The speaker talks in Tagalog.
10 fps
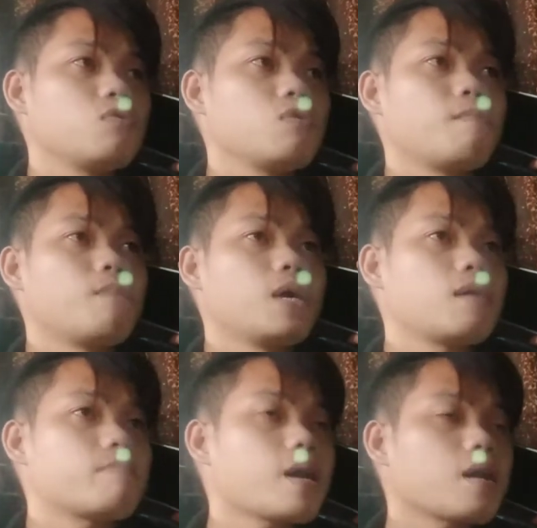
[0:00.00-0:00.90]
mo,
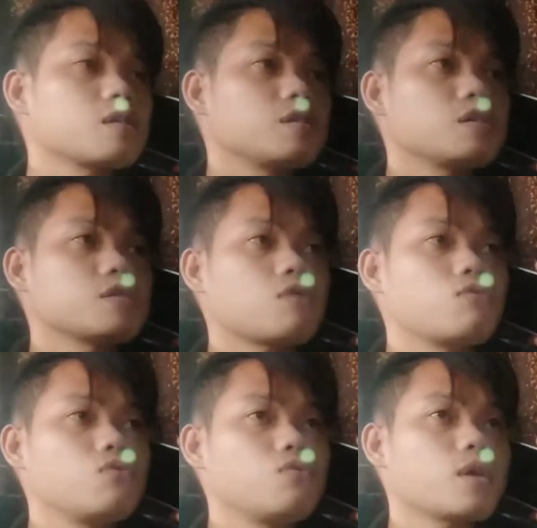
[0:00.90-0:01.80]
malapa ka dyan sa
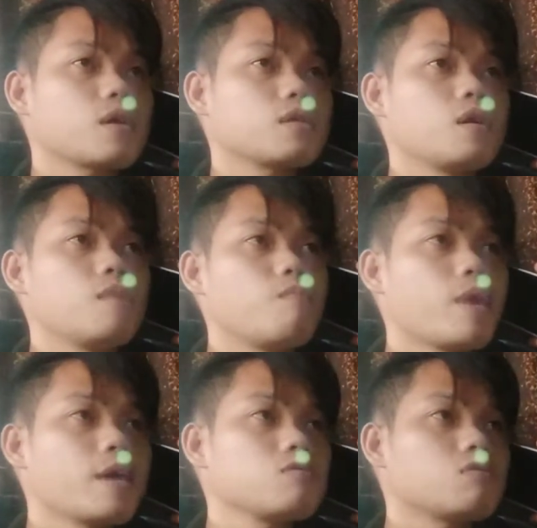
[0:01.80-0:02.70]
kulungan,
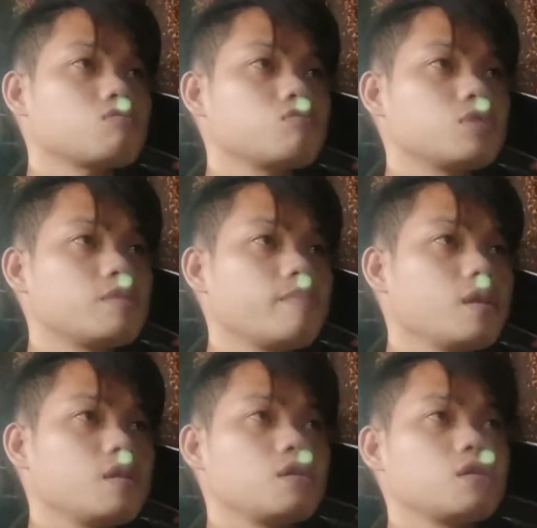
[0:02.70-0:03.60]
mayo akong
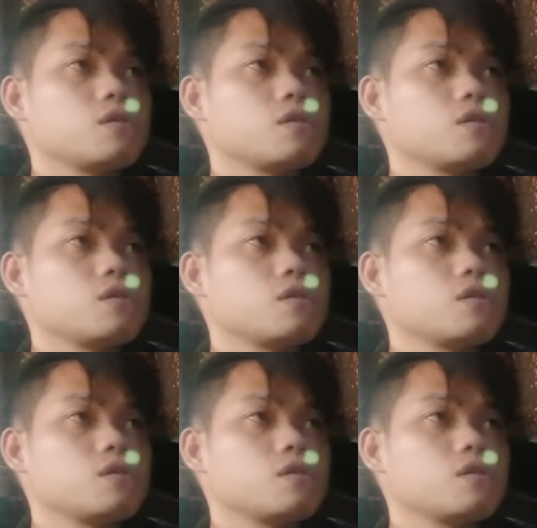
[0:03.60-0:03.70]
jismail.